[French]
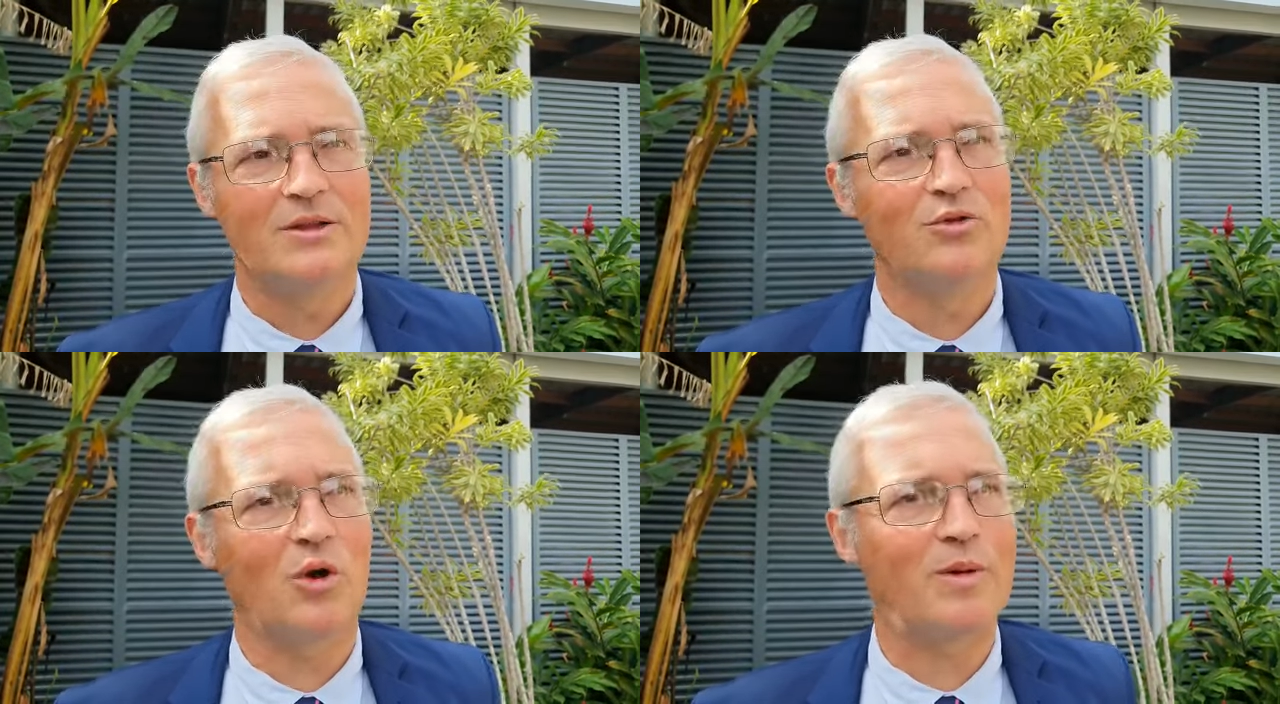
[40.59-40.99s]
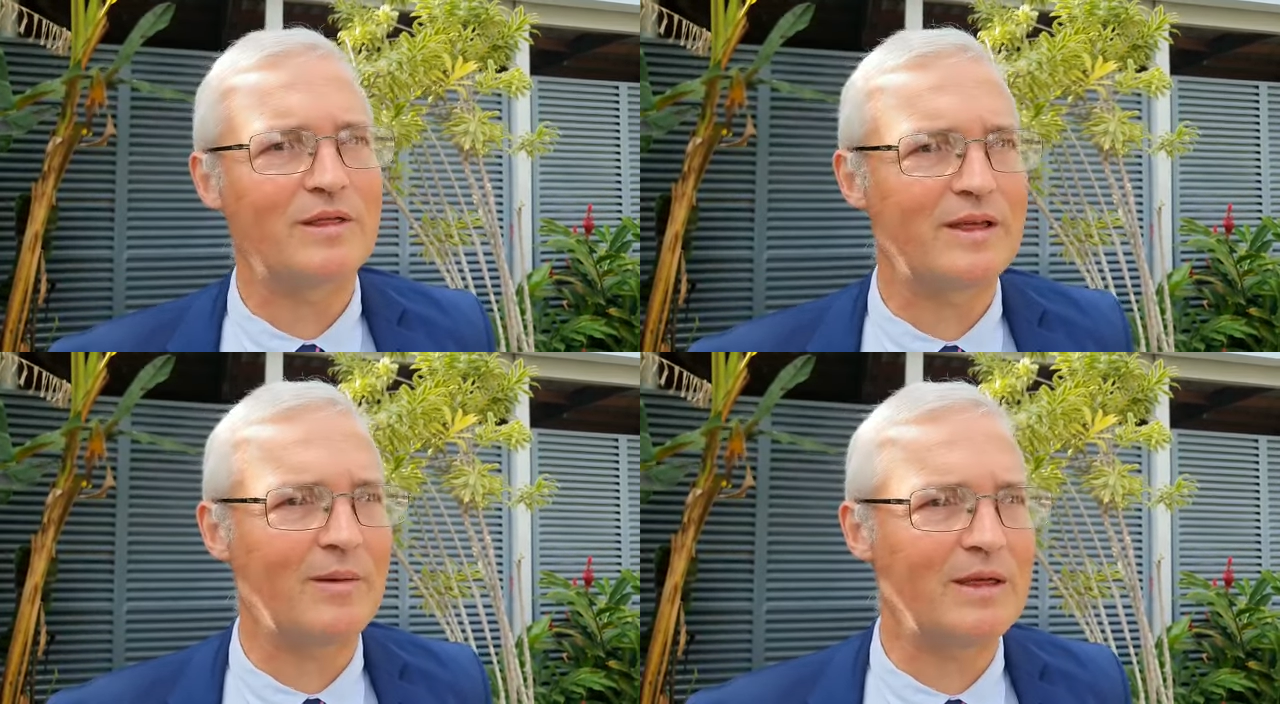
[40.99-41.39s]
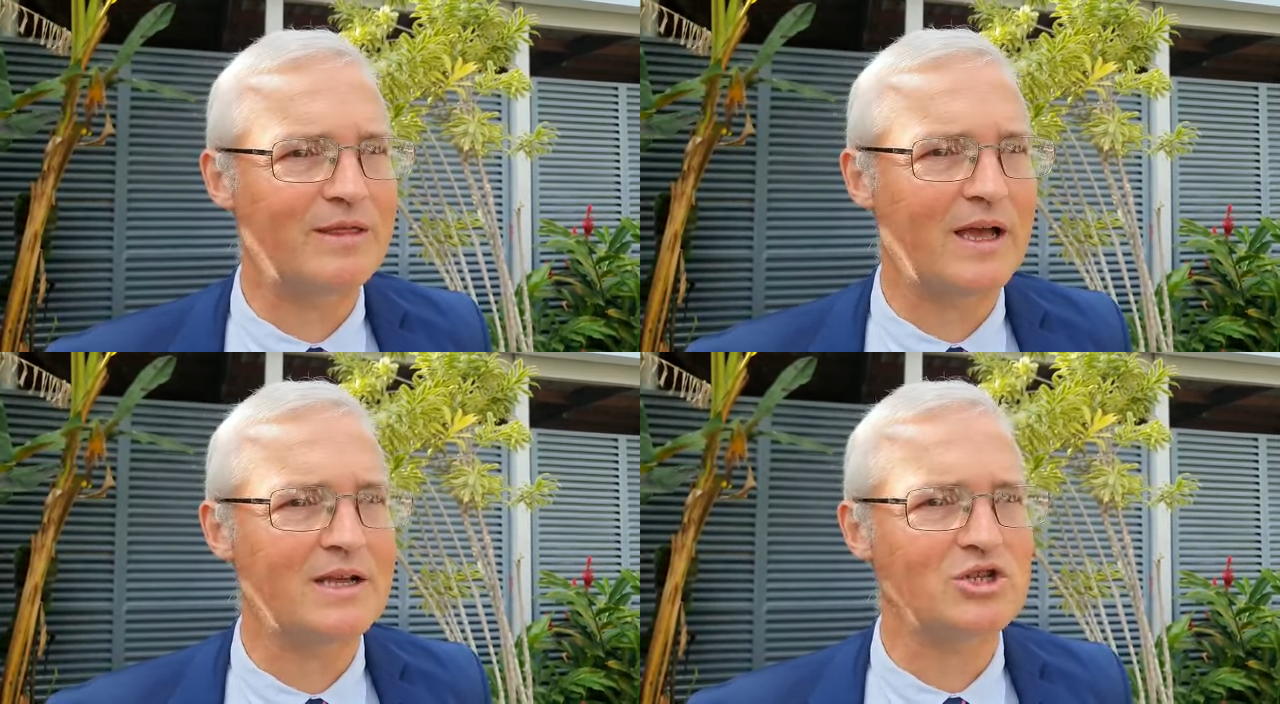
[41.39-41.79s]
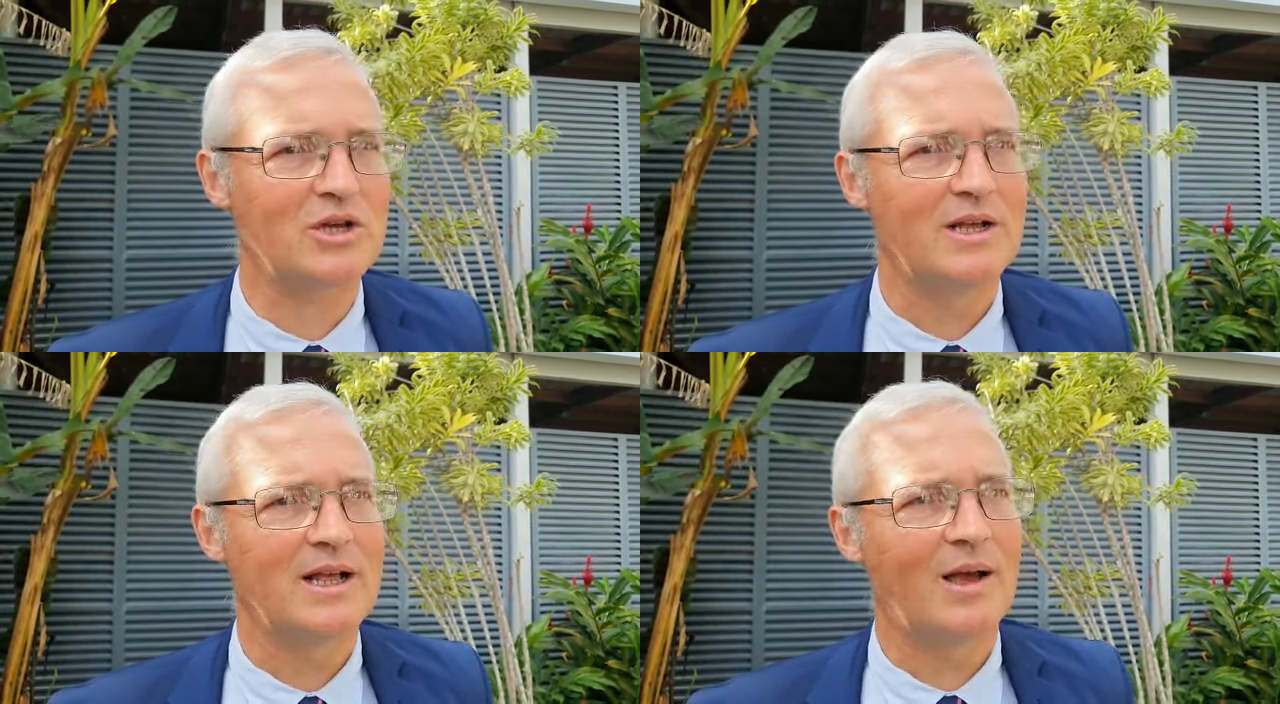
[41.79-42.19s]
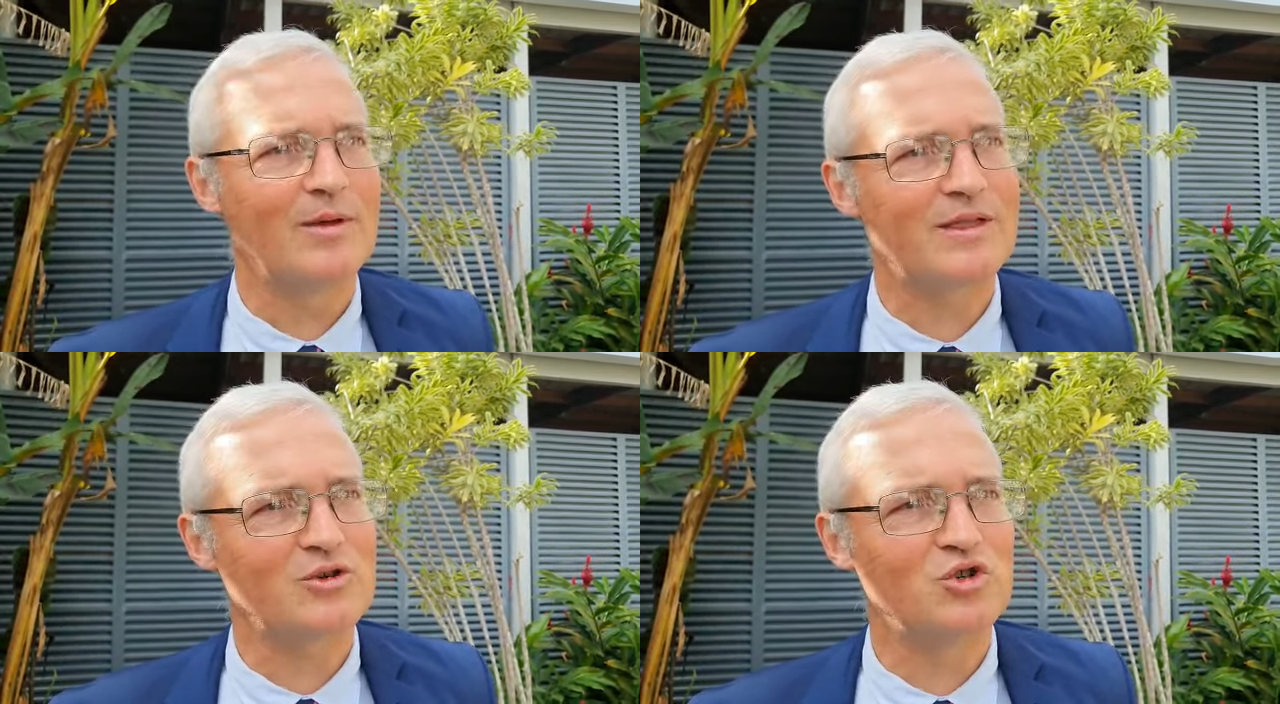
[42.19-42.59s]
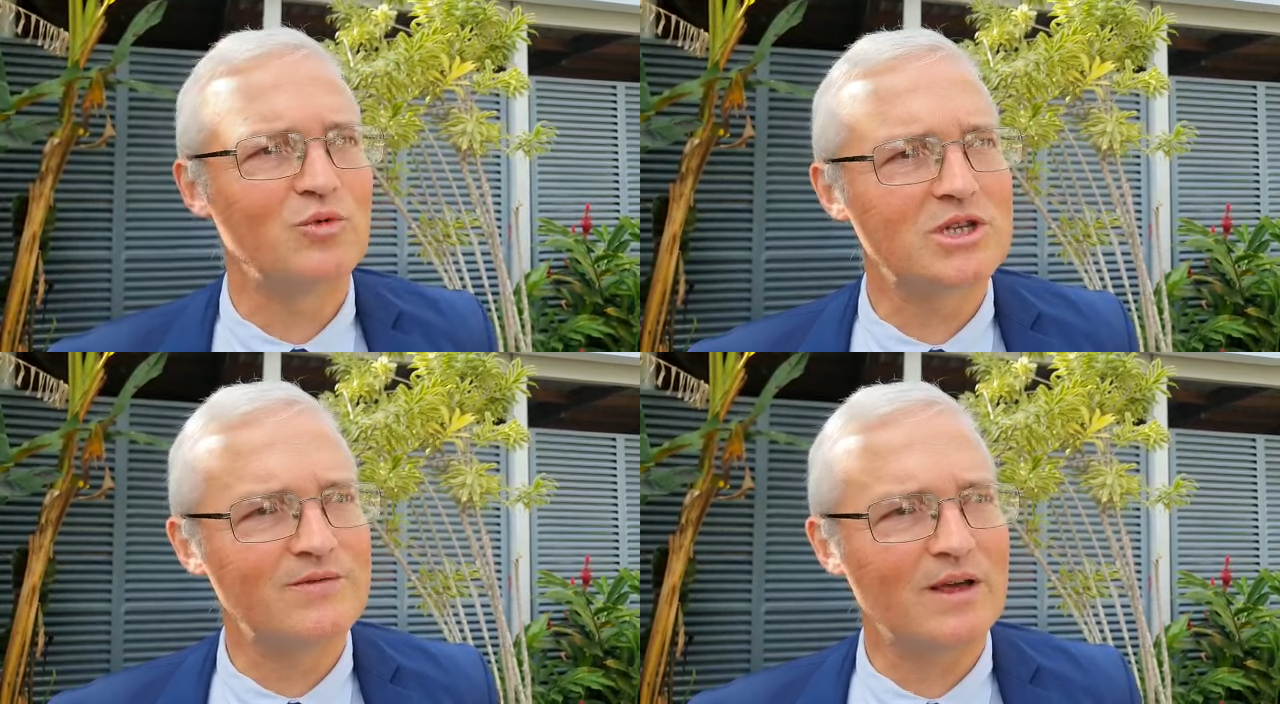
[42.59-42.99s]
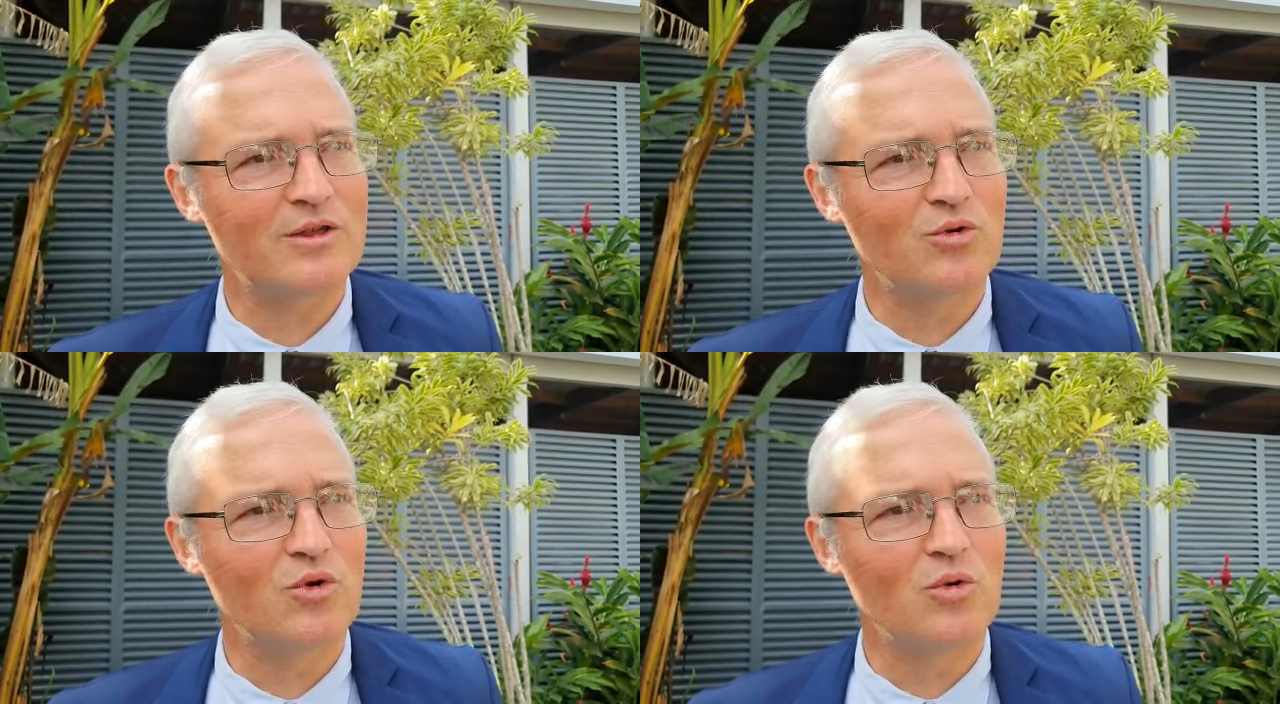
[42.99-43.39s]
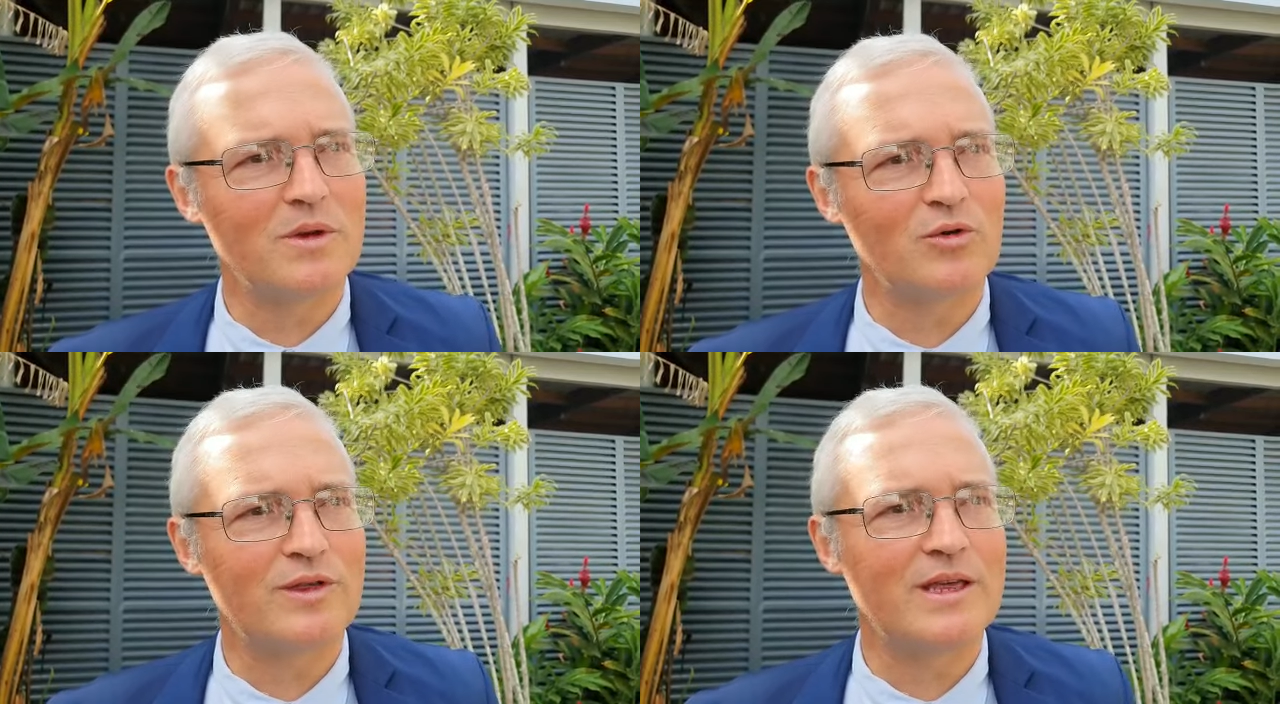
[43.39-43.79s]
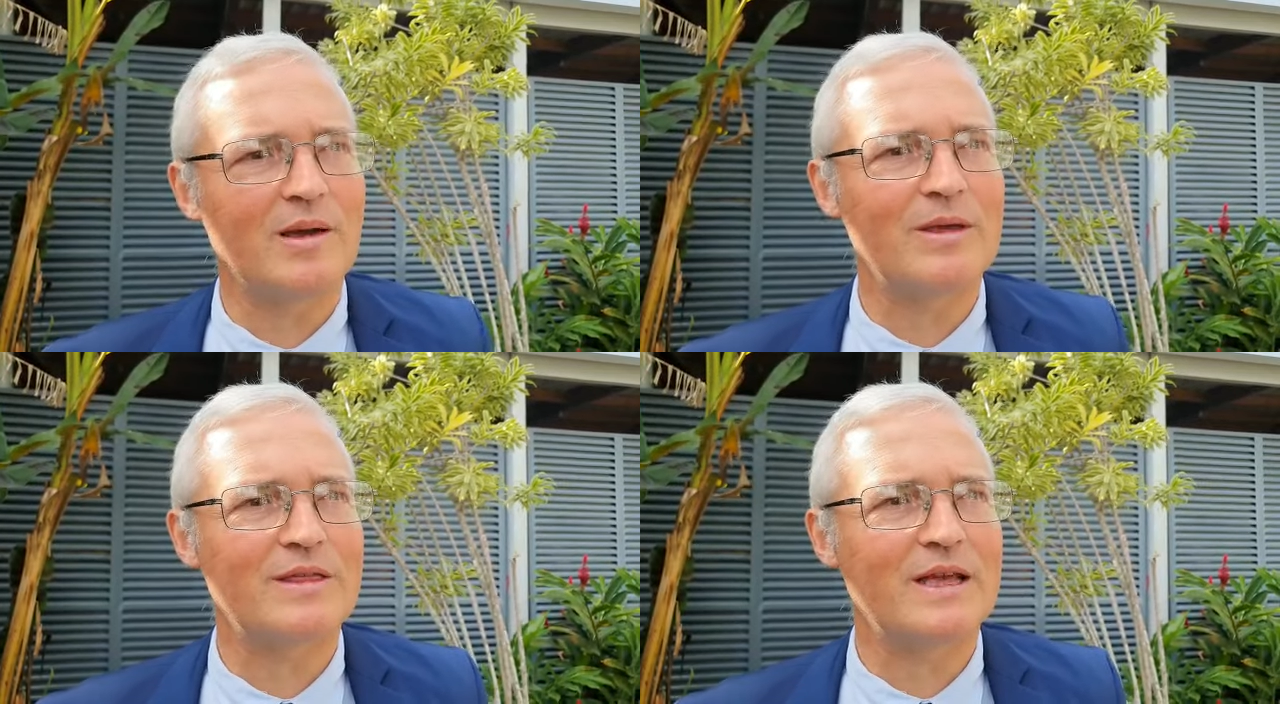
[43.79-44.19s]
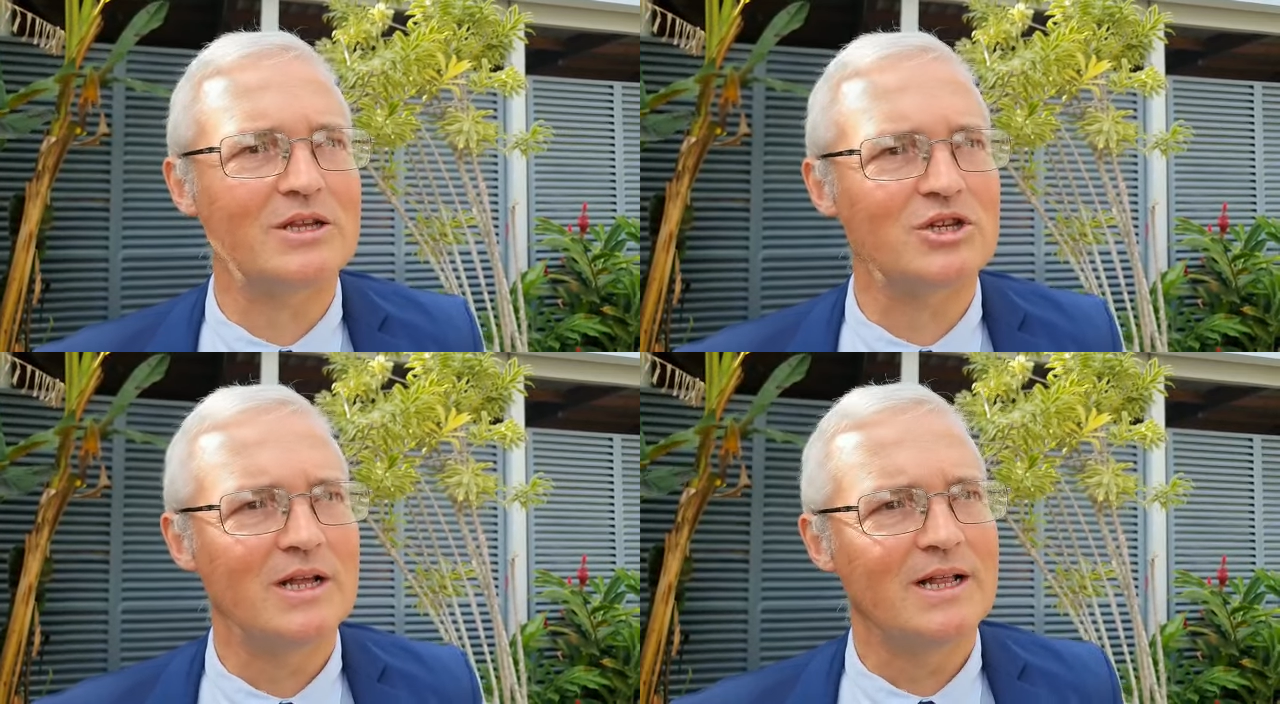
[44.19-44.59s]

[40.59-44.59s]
de leur passer un message, un message de motivation, mais aussi un message